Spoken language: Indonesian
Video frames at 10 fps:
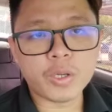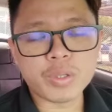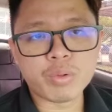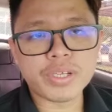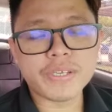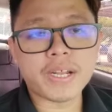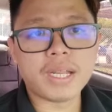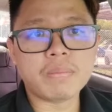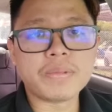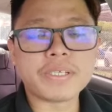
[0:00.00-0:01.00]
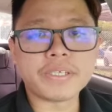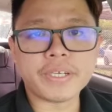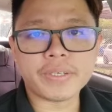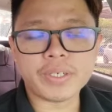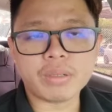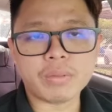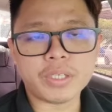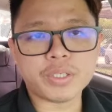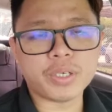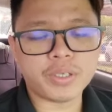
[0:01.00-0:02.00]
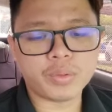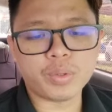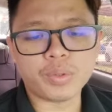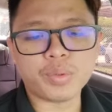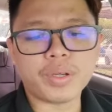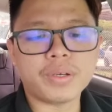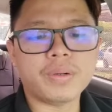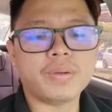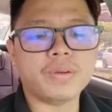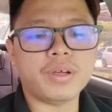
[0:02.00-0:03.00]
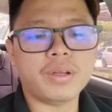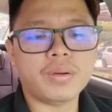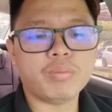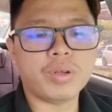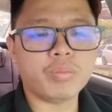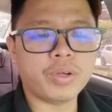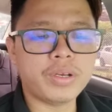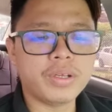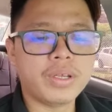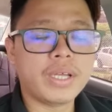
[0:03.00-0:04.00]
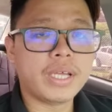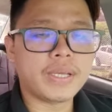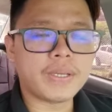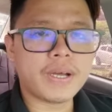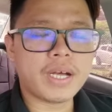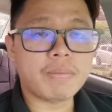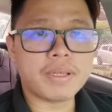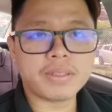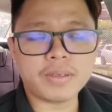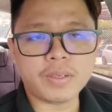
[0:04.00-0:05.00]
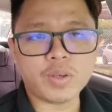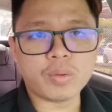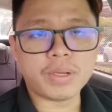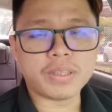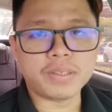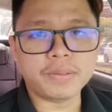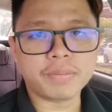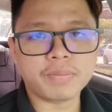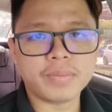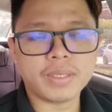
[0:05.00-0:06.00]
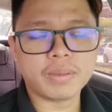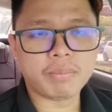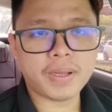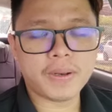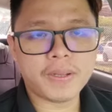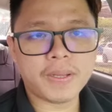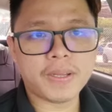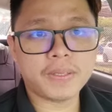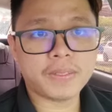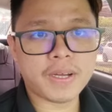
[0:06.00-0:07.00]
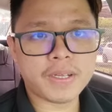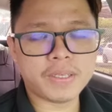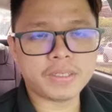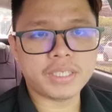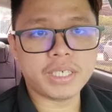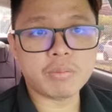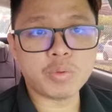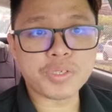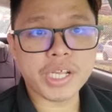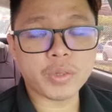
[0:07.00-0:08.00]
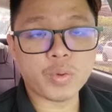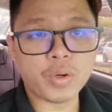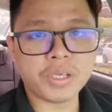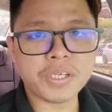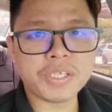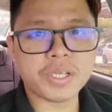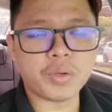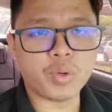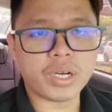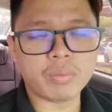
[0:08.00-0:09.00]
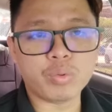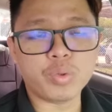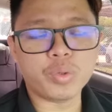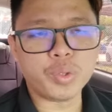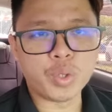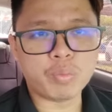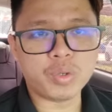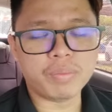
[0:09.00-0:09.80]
Halo semua, salam sejahtera Malaysia, tuan-tuan dan puan-puan yang amat dihormati. Pada tarik 31 Ogos 2024,